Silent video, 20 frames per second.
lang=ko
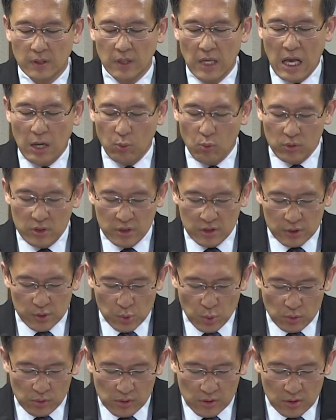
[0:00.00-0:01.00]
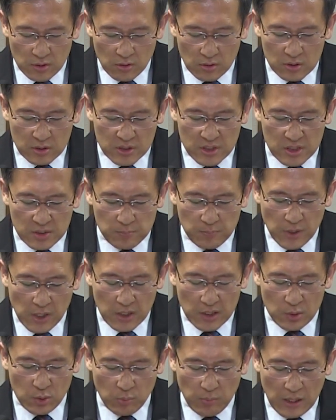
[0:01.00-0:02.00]
하고 그 손을 들어 그
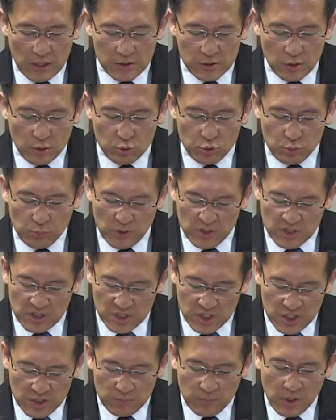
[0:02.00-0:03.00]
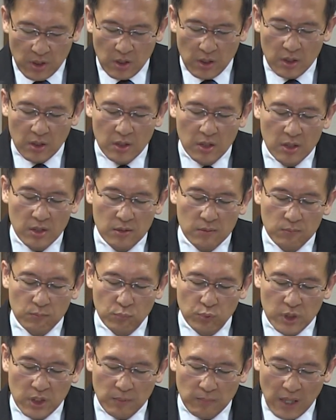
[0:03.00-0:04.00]
지팡이로 반석을 두 번 침해
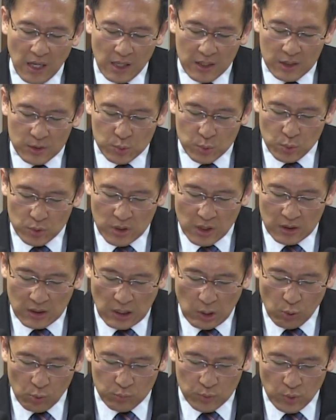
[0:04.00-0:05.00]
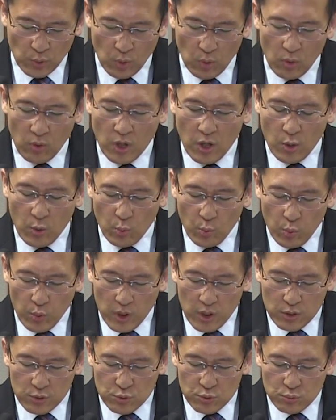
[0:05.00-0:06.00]
물이 많이 솟아 나오므로
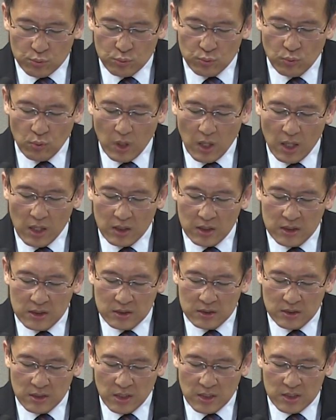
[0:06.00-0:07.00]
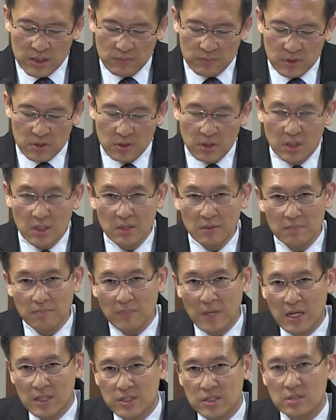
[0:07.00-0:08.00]
회중과 그들의 짐승이
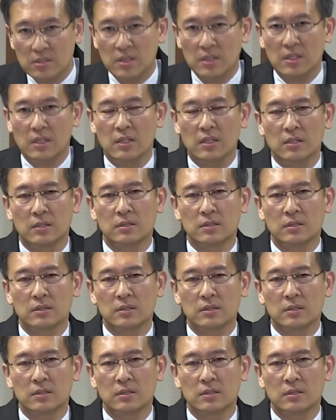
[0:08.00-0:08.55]
마시니라.